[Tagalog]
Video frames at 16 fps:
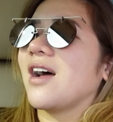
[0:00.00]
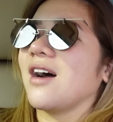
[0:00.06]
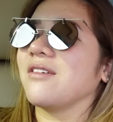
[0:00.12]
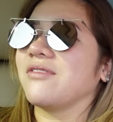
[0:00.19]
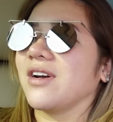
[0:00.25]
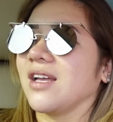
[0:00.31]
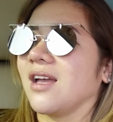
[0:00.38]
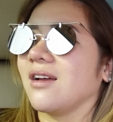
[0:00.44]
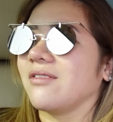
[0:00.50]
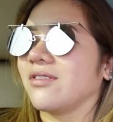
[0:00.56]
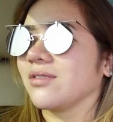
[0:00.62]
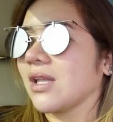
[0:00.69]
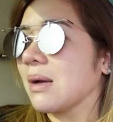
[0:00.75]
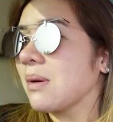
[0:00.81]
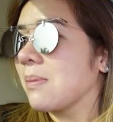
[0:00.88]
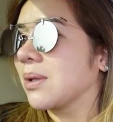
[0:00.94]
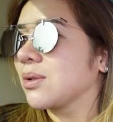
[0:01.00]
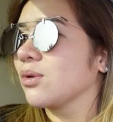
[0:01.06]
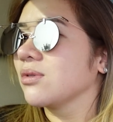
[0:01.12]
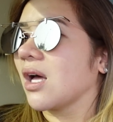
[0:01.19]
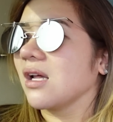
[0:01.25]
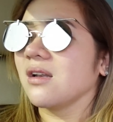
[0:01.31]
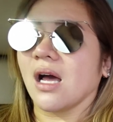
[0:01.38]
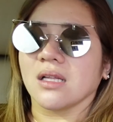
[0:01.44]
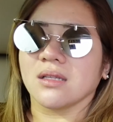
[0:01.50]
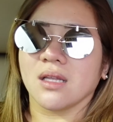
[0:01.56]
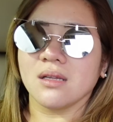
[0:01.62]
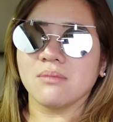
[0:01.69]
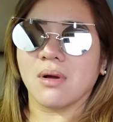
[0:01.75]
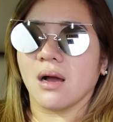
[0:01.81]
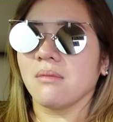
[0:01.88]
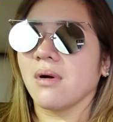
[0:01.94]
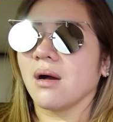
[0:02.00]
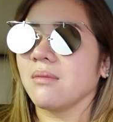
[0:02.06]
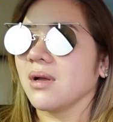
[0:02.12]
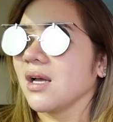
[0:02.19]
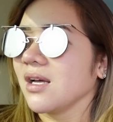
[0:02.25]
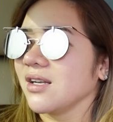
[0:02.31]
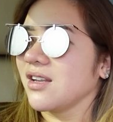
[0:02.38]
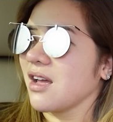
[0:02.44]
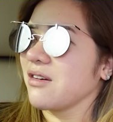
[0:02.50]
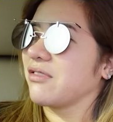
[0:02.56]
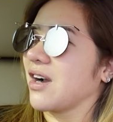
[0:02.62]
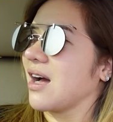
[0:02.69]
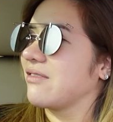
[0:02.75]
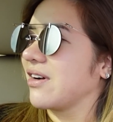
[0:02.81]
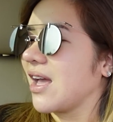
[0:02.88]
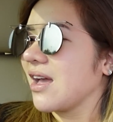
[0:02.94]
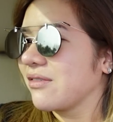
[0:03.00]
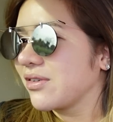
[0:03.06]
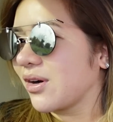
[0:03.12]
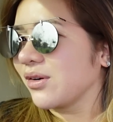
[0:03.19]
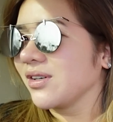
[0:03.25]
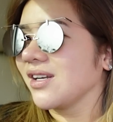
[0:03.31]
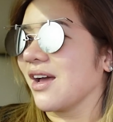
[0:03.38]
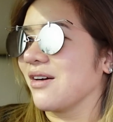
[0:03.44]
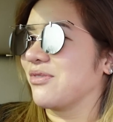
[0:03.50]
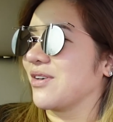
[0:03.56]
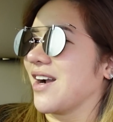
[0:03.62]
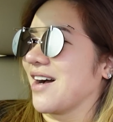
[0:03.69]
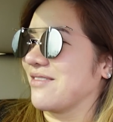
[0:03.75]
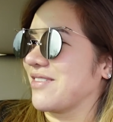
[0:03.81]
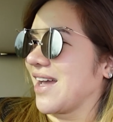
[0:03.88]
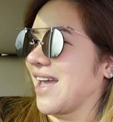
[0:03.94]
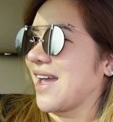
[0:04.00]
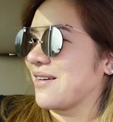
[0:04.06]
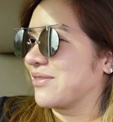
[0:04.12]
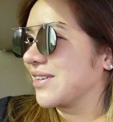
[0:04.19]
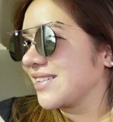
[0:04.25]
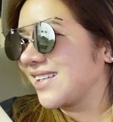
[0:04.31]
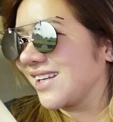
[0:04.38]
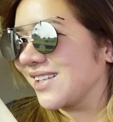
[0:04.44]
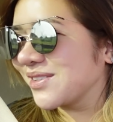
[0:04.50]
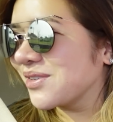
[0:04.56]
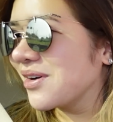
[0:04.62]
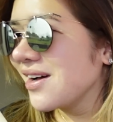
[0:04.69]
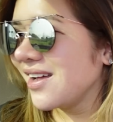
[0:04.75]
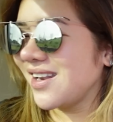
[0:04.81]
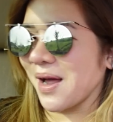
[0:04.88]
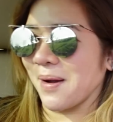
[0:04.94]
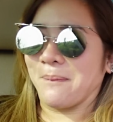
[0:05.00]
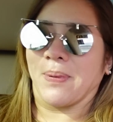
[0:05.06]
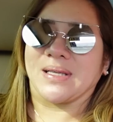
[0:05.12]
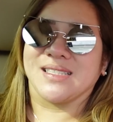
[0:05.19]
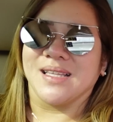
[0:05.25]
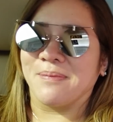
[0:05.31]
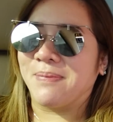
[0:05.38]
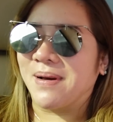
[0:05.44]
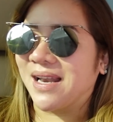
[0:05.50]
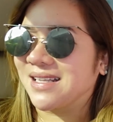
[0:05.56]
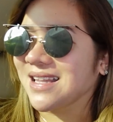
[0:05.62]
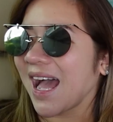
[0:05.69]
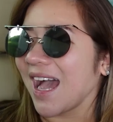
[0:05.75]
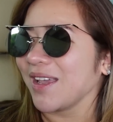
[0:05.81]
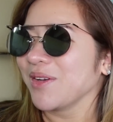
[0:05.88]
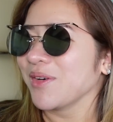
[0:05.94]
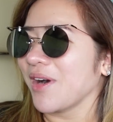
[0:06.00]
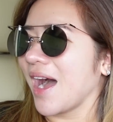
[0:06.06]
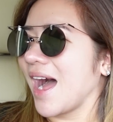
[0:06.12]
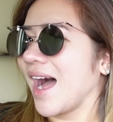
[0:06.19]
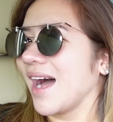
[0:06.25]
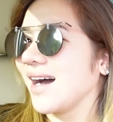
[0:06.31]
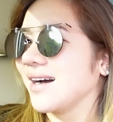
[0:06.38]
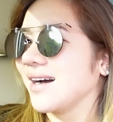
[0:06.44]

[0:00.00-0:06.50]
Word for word: have I ever, tama ba itong daan natin? Baka ma'am, never have I ever ako nung never have I ever date. Lagpas na pala tayo ha.